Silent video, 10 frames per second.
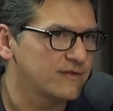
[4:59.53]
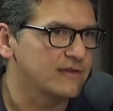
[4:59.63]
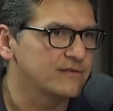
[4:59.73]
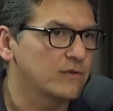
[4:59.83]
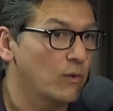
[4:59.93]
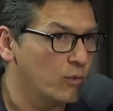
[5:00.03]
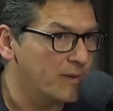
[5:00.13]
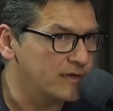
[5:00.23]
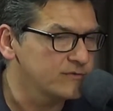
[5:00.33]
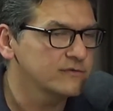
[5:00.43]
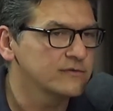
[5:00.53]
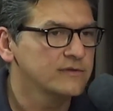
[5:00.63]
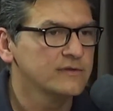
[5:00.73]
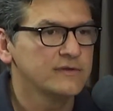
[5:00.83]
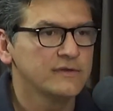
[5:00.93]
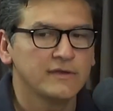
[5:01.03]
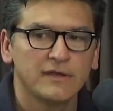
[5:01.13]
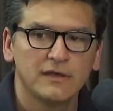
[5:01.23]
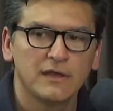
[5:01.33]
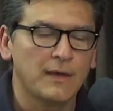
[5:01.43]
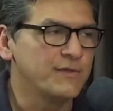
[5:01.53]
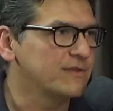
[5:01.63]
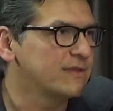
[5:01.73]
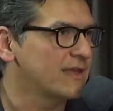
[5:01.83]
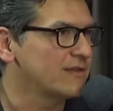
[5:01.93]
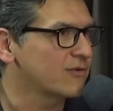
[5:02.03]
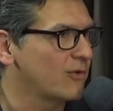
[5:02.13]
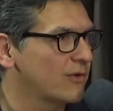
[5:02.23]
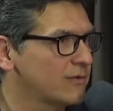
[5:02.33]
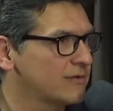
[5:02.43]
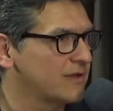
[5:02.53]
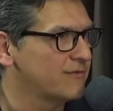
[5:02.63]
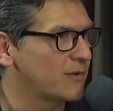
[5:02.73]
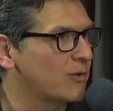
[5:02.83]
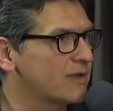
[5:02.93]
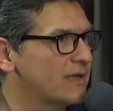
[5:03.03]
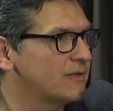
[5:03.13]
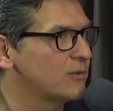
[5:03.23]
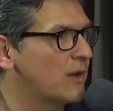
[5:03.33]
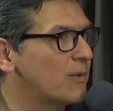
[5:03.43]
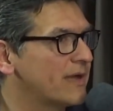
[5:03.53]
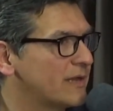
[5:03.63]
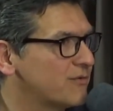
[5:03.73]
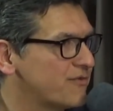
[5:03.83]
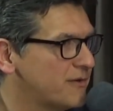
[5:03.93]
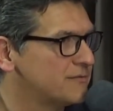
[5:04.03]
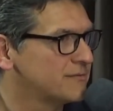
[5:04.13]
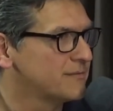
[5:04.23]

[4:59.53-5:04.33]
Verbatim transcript: seres humanos à medida que eles ele foi colocando o calcanhar no chão,